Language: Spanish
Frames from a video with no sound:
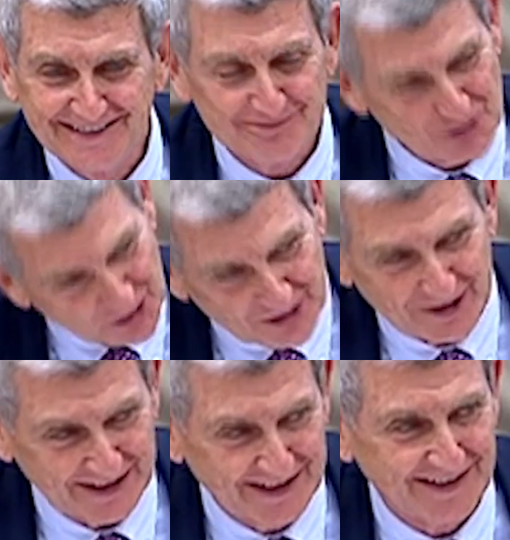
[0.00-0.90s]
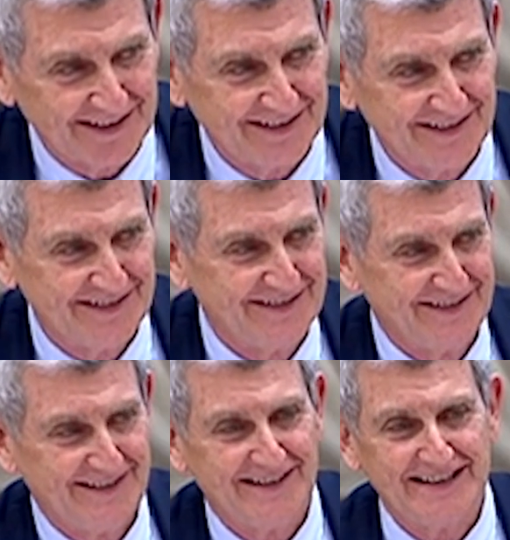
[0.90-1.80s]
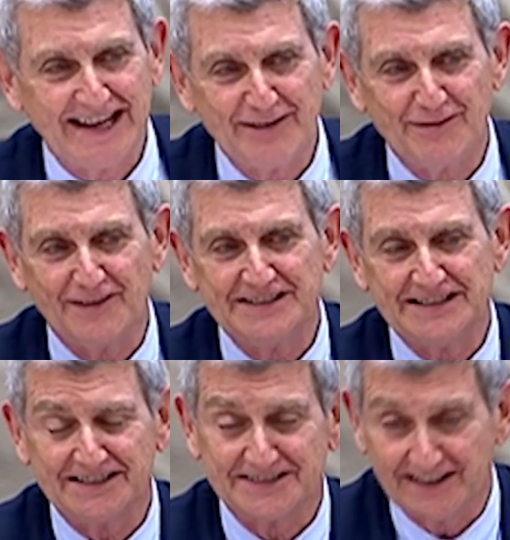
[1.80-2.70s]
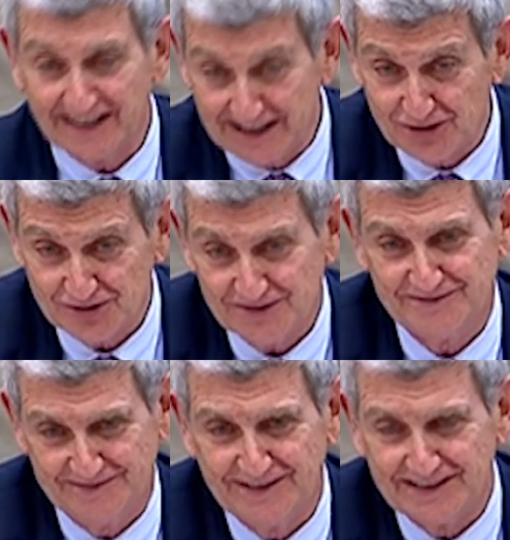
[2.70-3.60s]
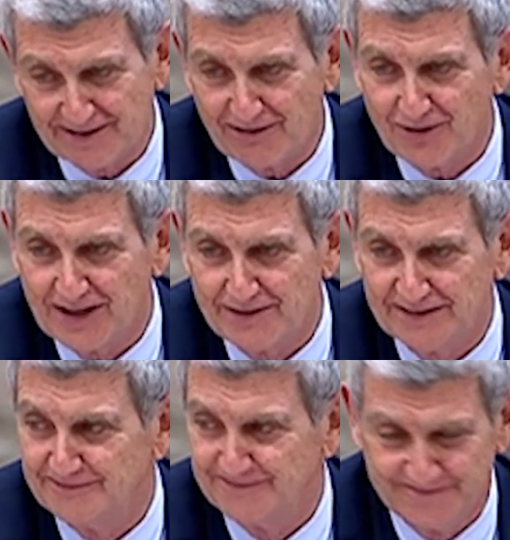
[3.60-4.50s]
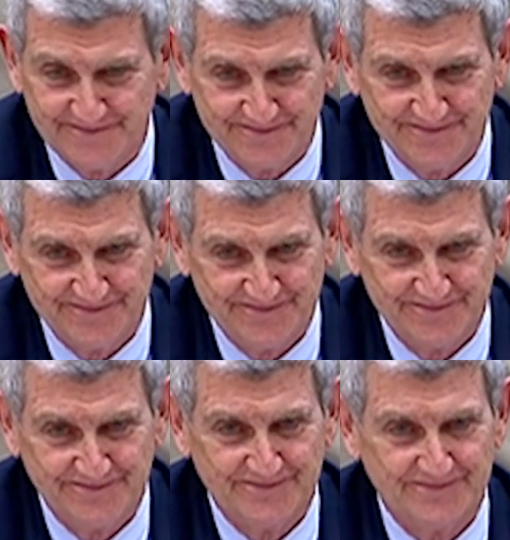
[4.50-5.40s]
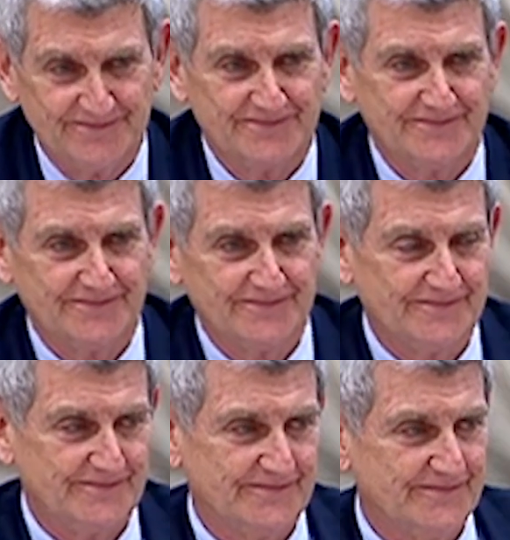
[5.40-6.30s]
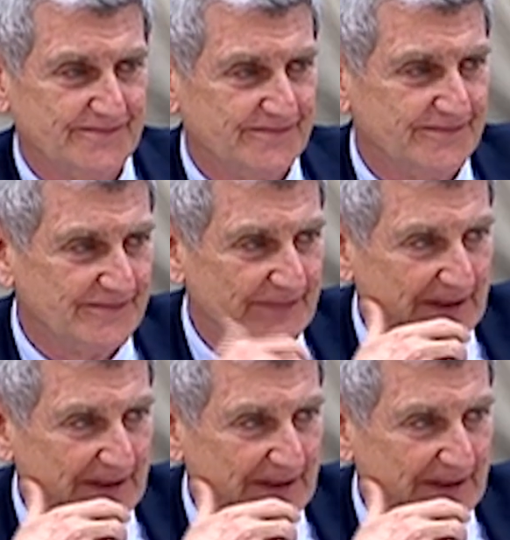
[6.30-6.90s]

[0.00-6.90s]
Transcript: Yo creo que hay que felicitarse de ellos y del trabajo que hacen. Gracias, señor Pérez Tornero. Señor